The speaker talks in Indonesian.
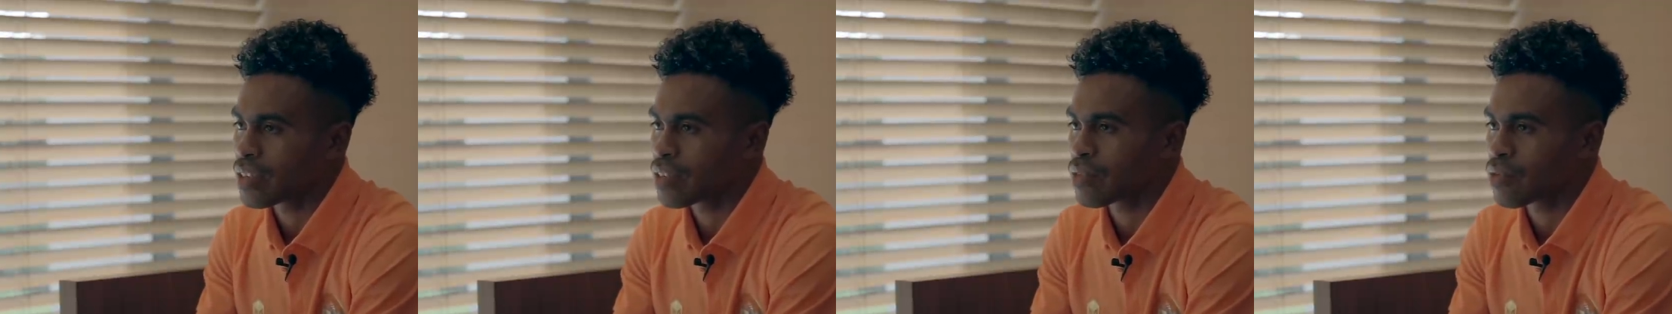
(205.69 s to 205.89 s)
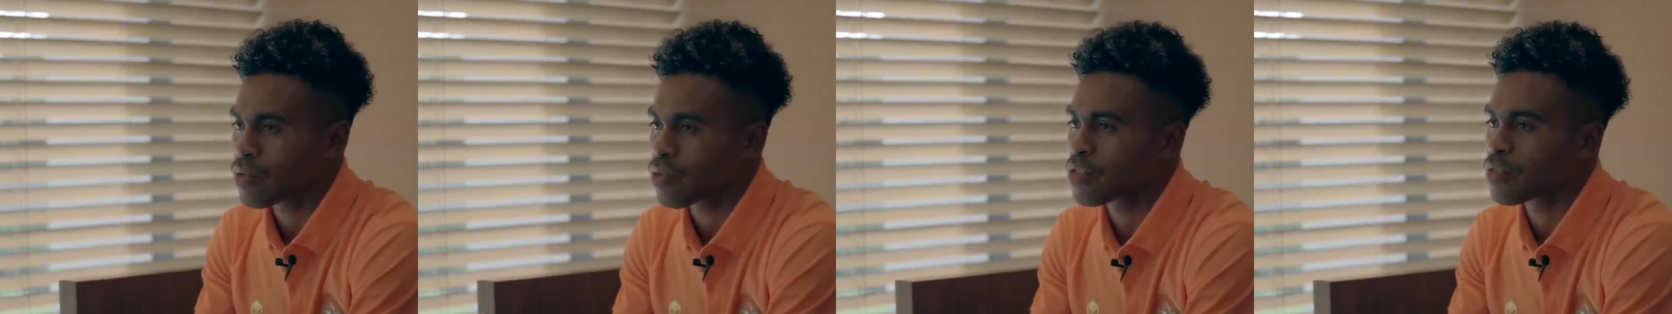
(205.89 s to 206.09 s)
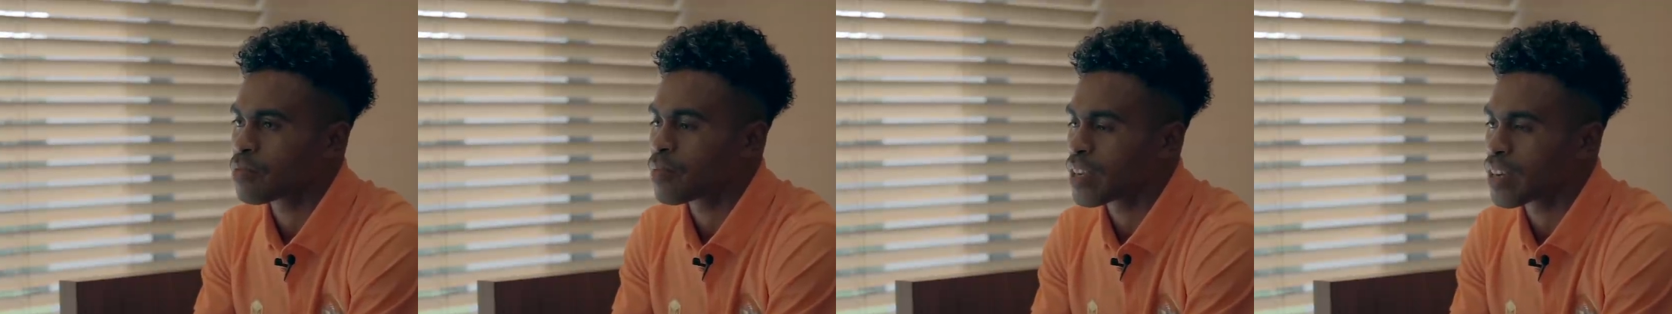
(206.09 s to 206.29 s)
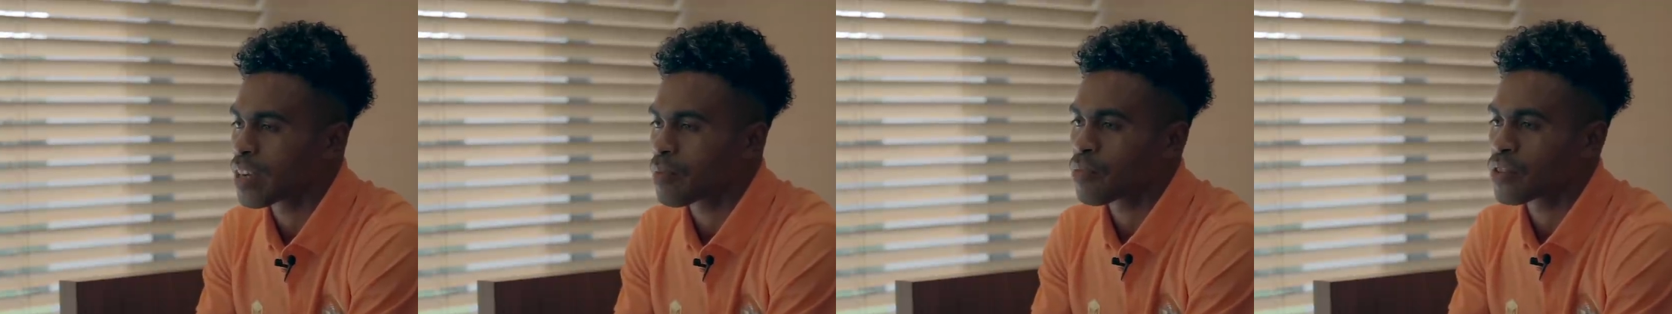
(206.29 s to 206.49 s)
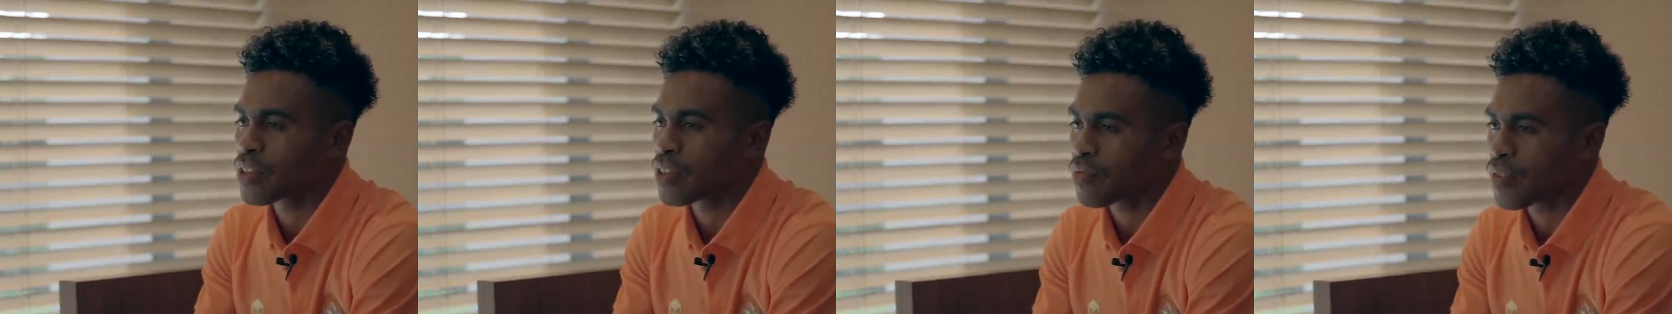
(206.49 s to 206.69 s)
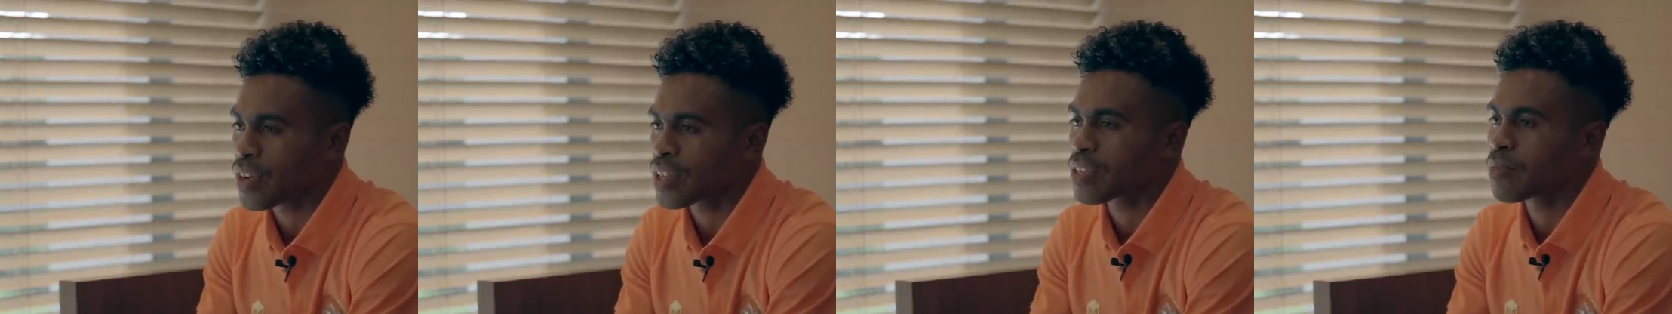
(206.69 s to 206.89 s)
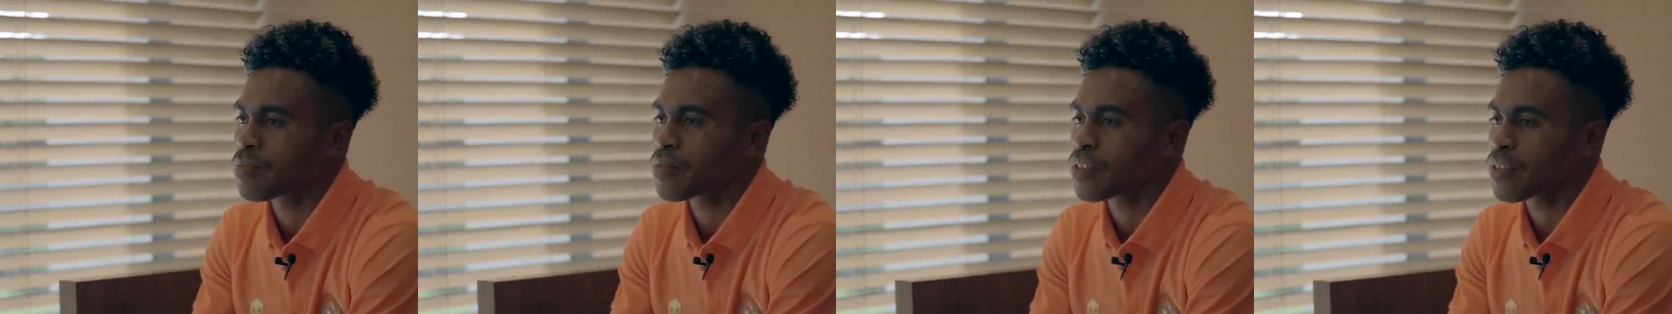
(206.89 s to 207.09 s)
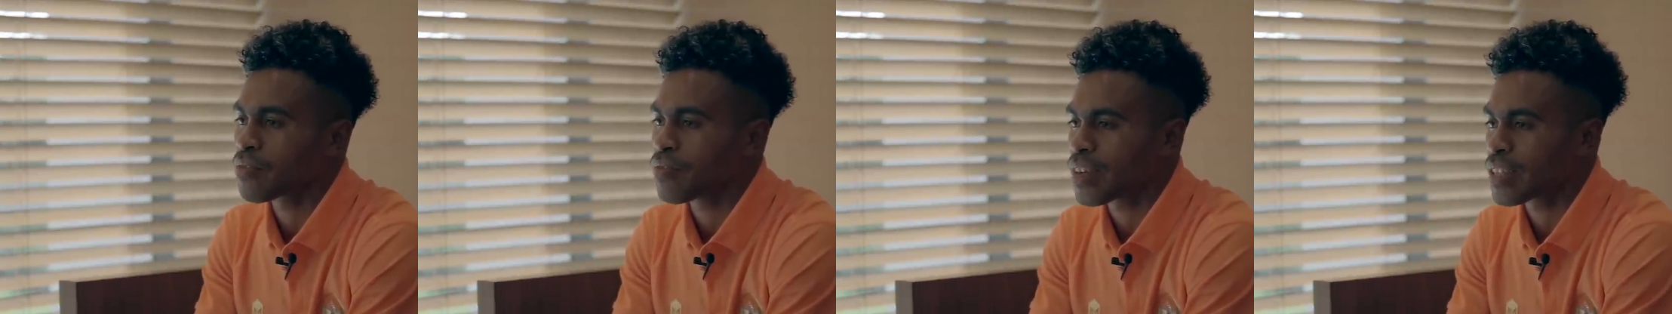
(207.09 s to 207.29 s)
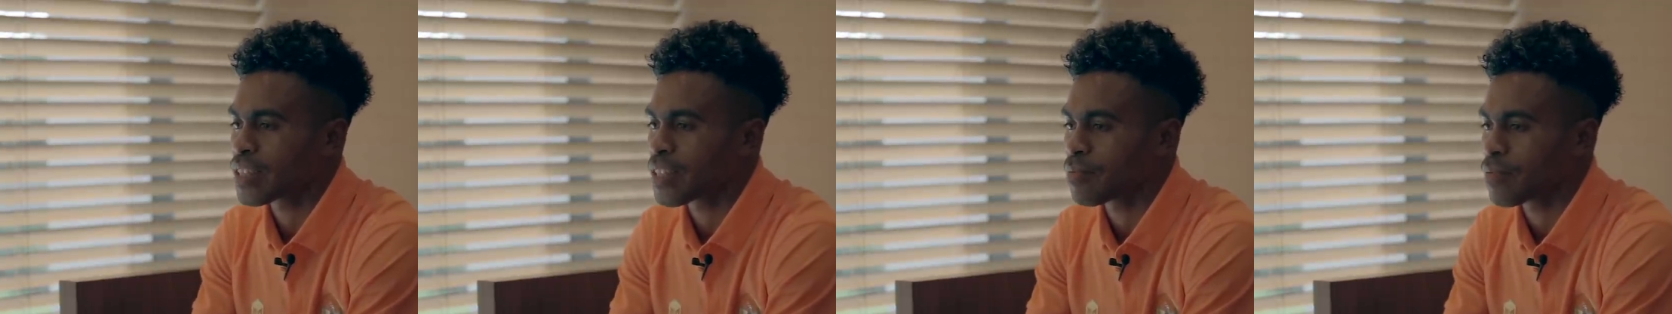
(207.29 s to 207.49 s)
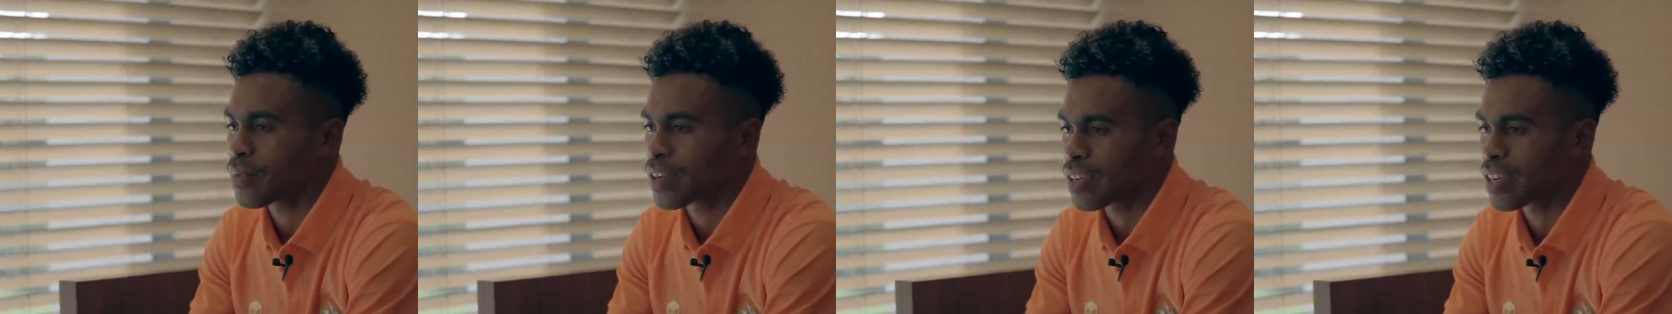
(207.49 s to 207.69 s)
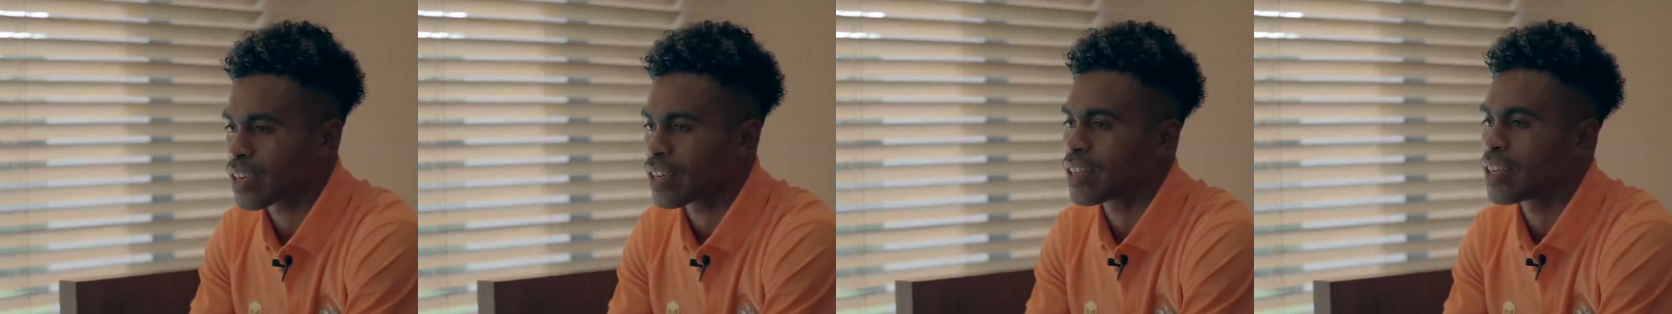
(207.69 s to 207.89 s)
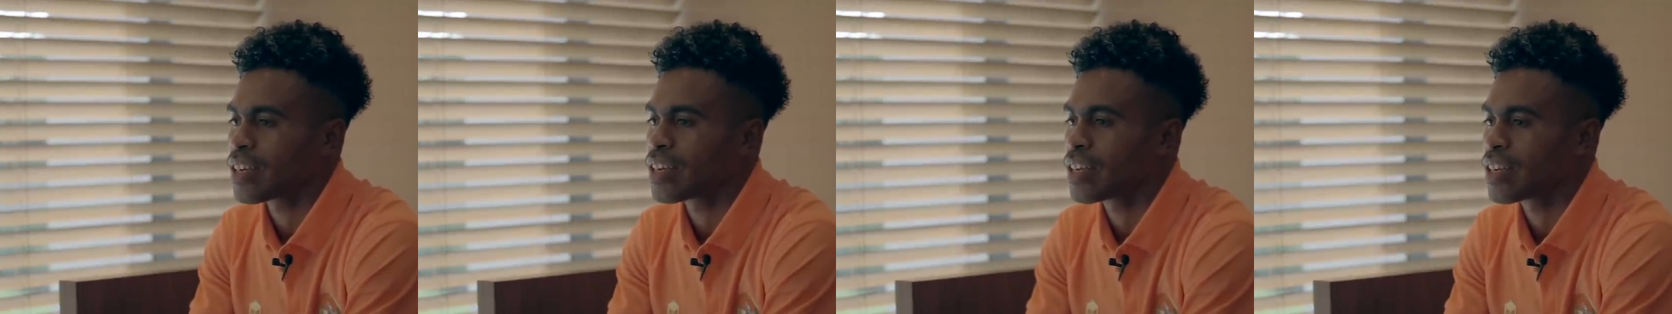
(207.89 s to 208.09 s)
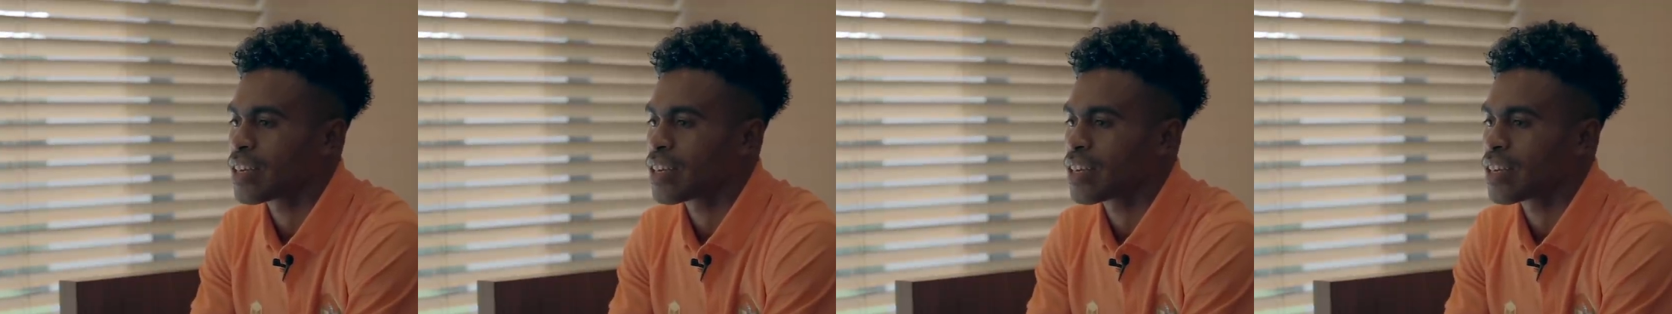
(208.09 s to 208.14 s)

coach berikan motivasi motivasi yang akhirnya